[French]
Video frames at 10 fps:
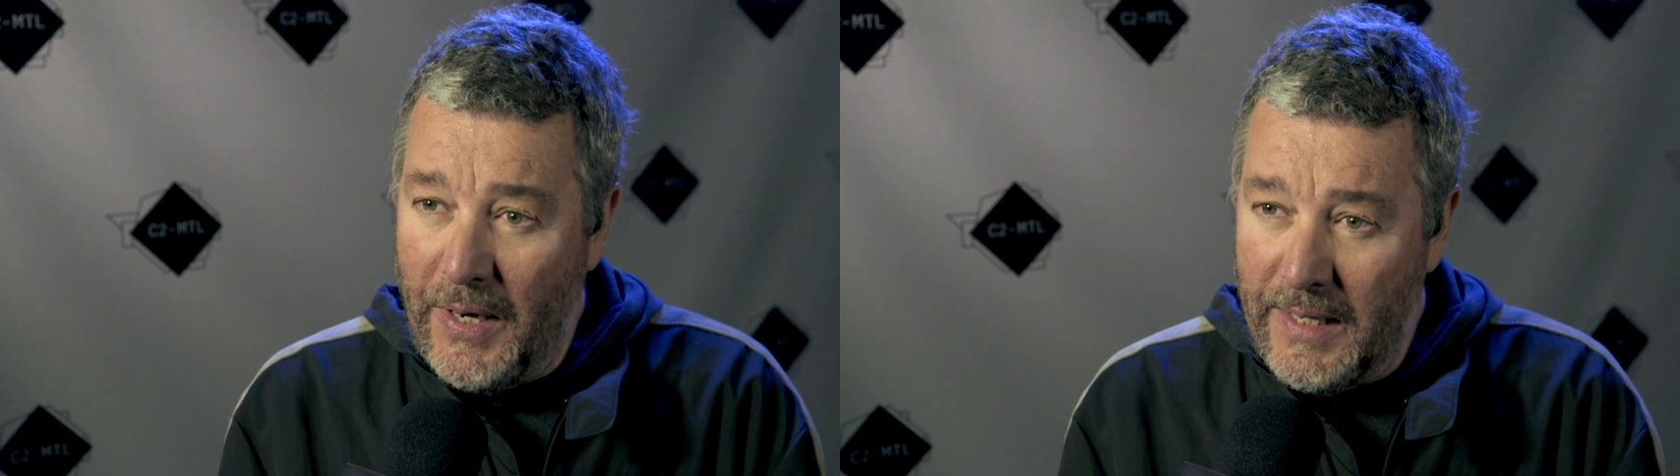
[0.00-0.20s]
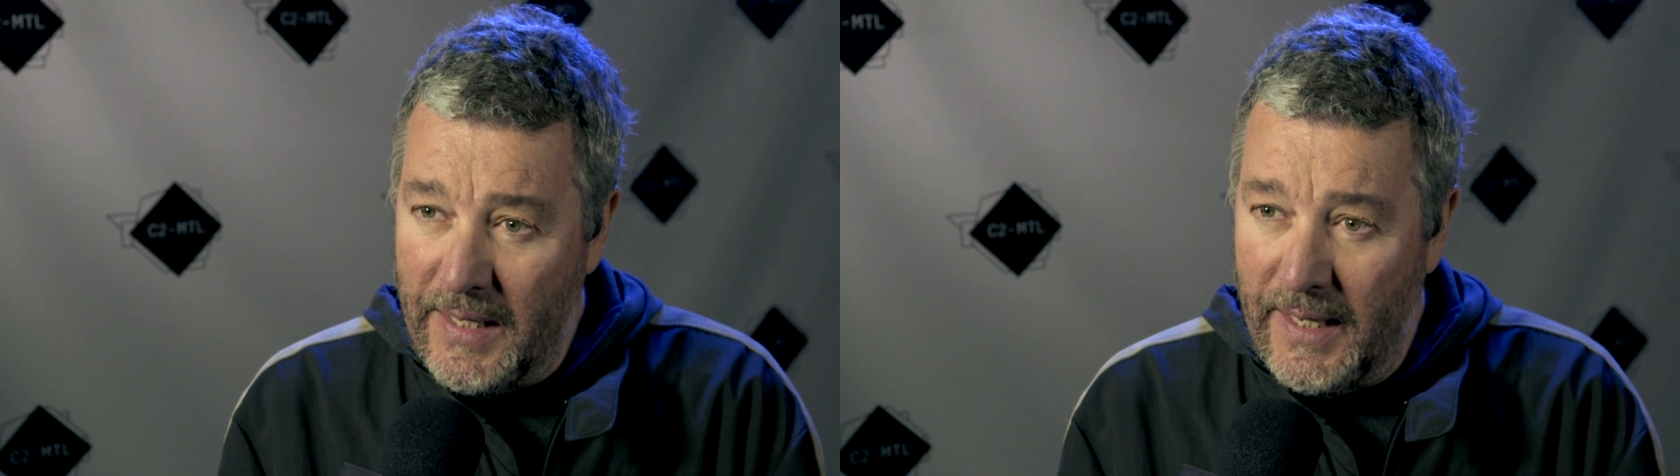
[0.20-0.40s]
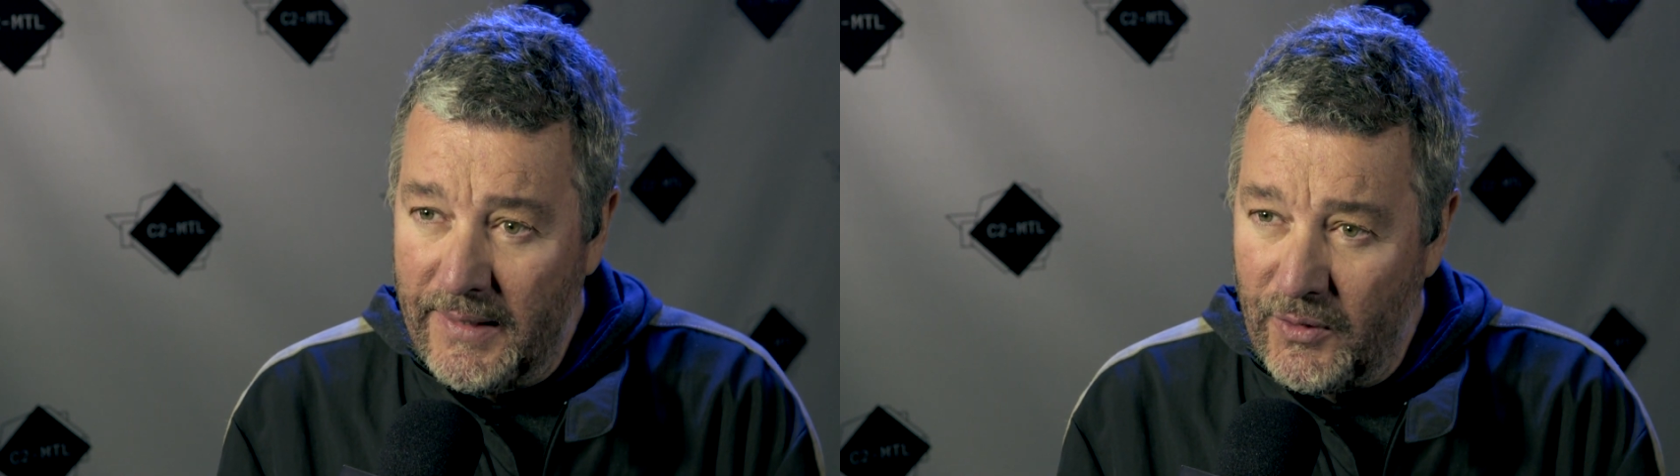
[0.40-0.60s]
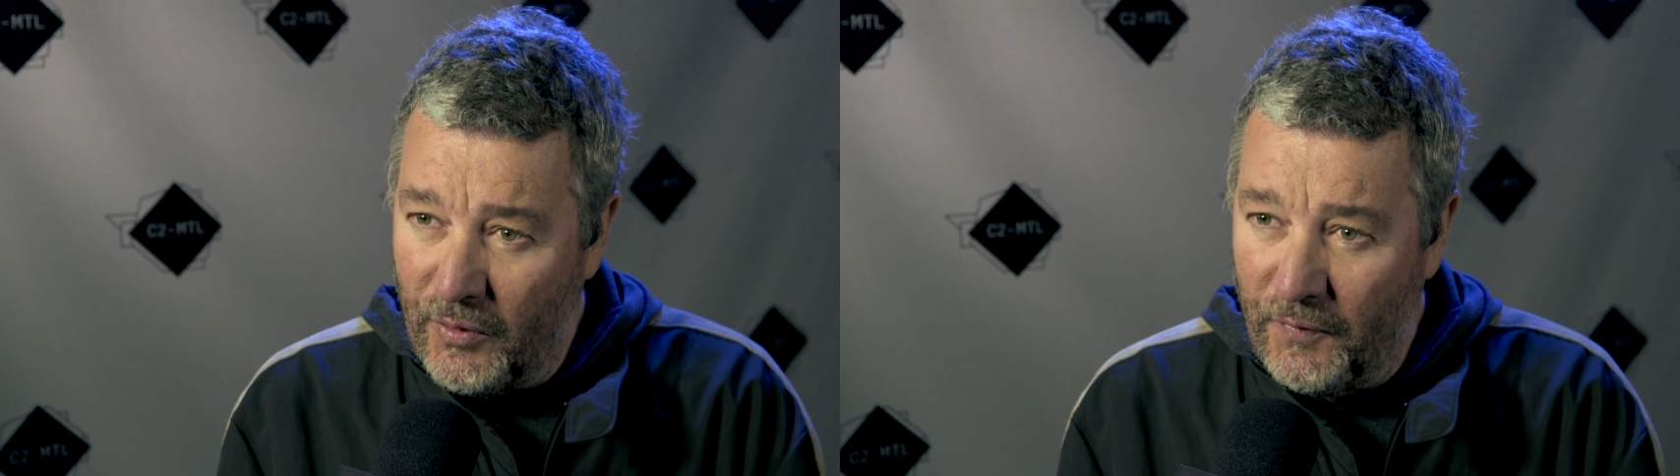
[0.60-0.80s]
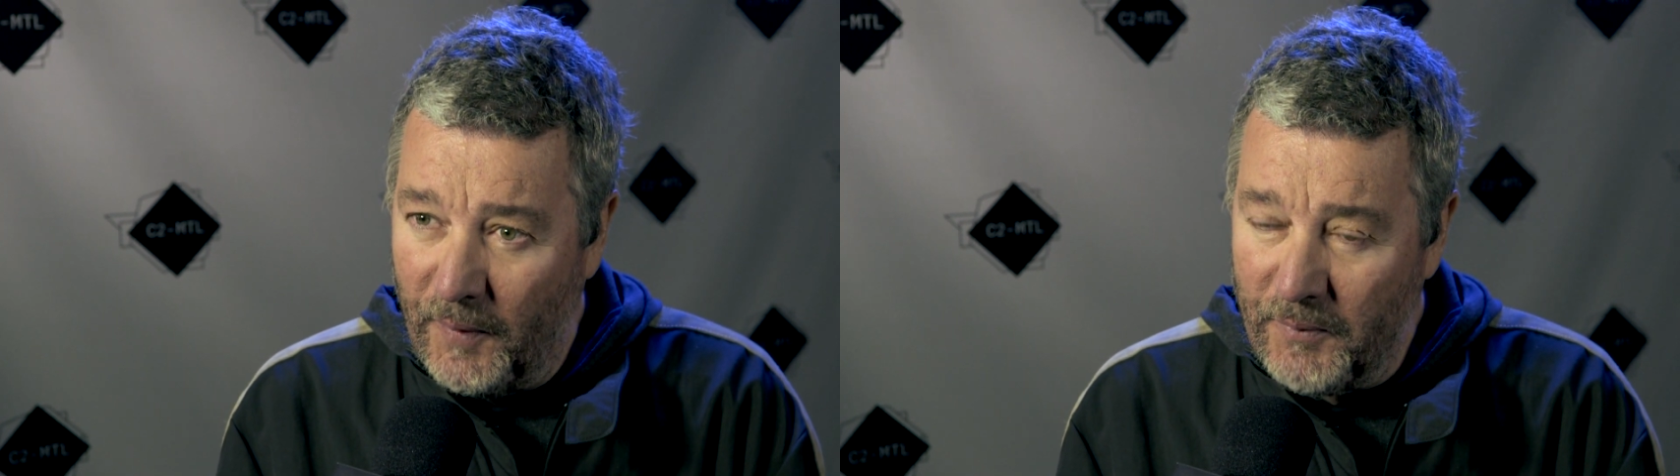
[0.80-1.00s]
elle l'est, c'est
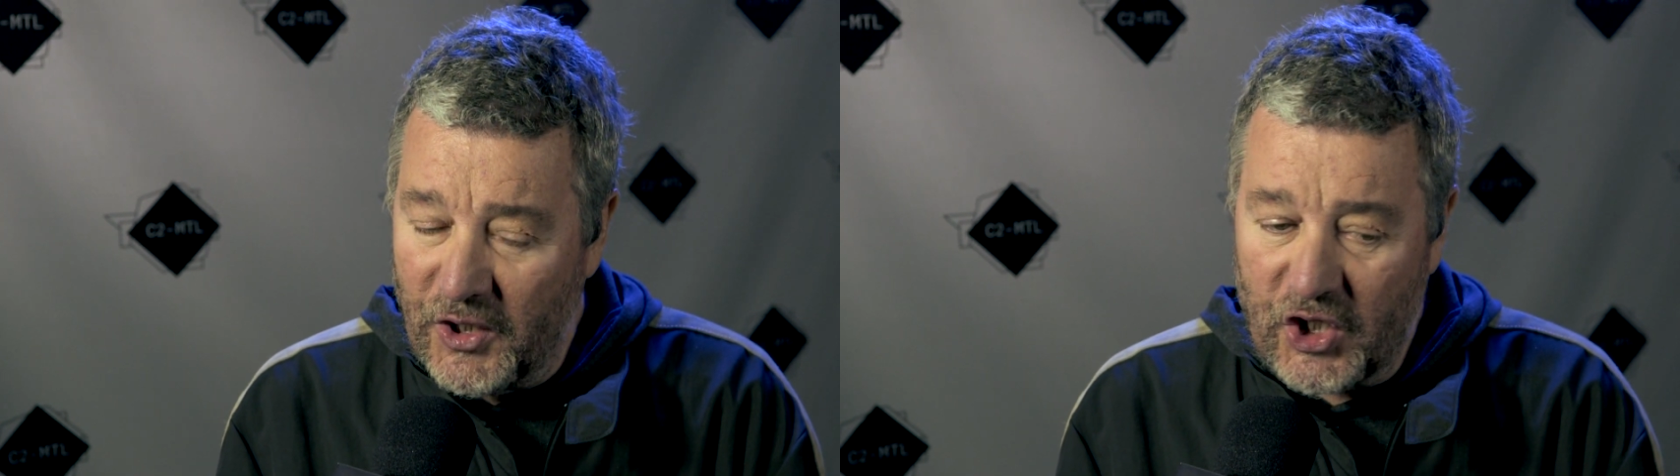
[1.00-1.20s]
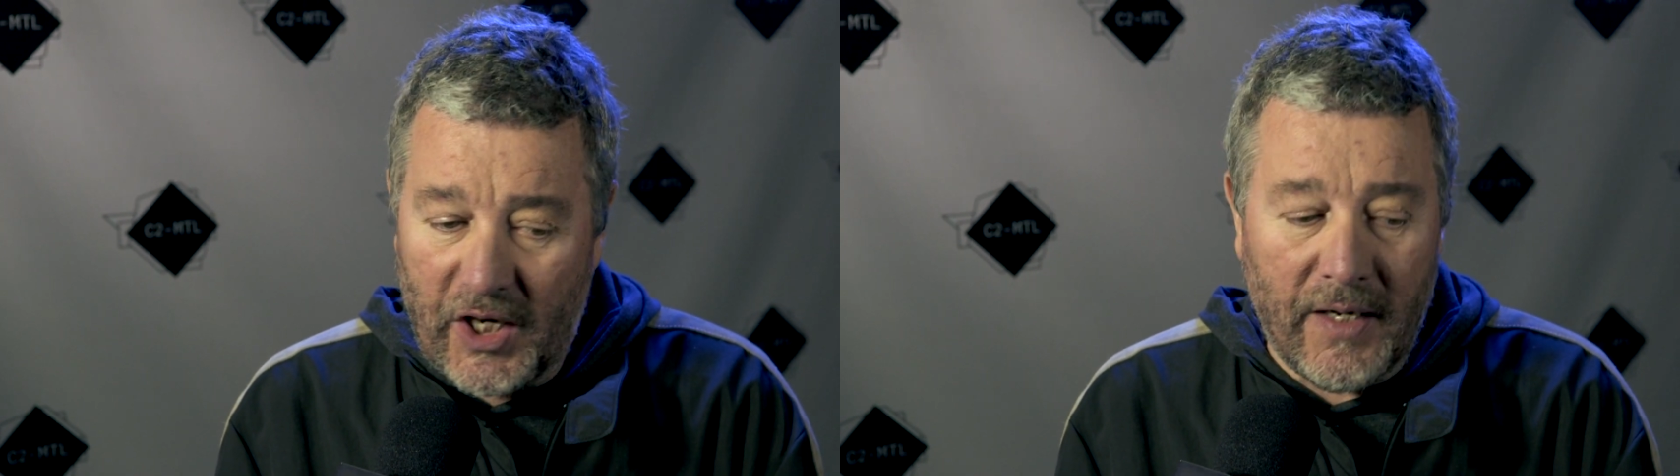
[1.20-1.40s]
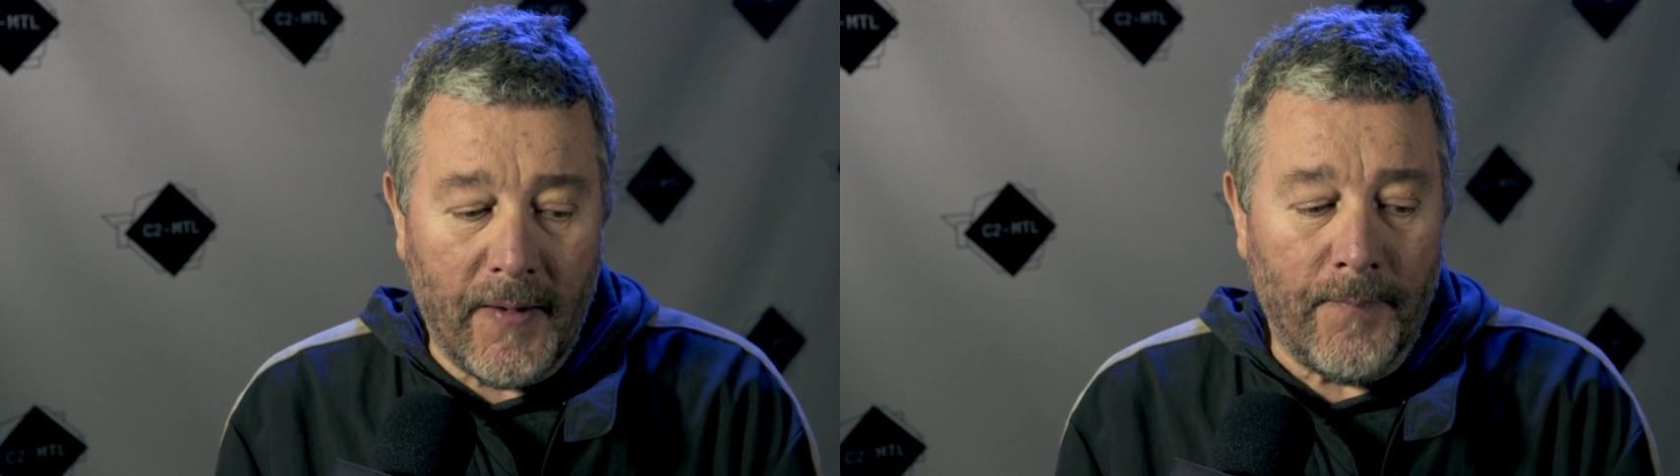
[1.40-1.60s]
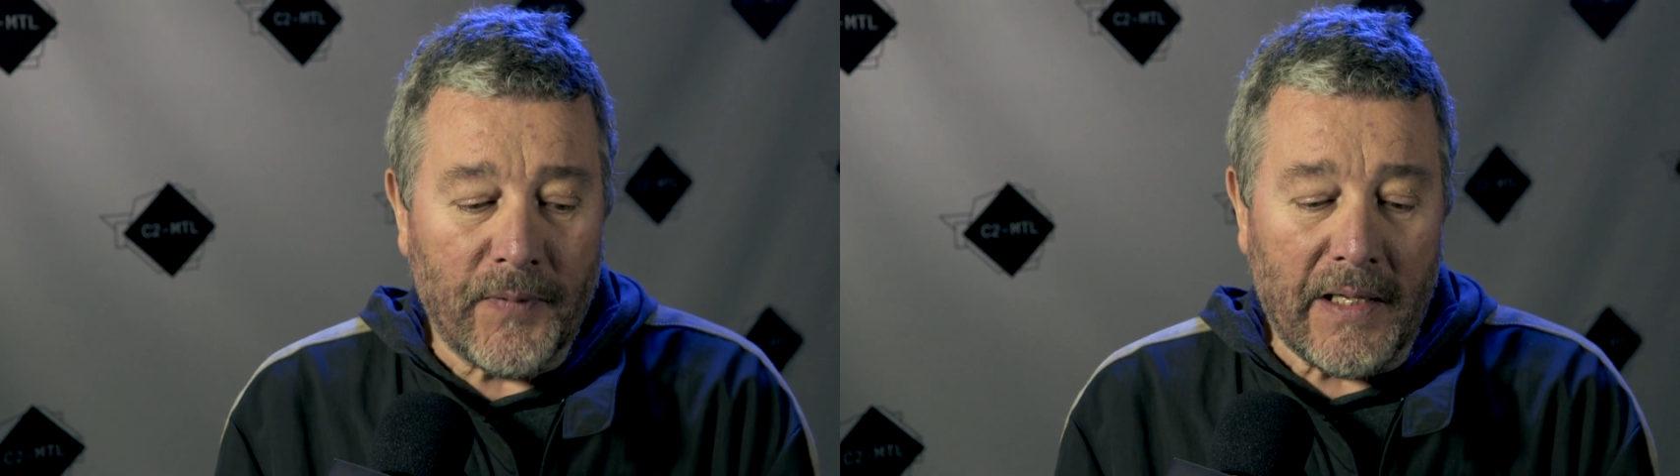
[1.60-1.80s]
une forme d'échelle.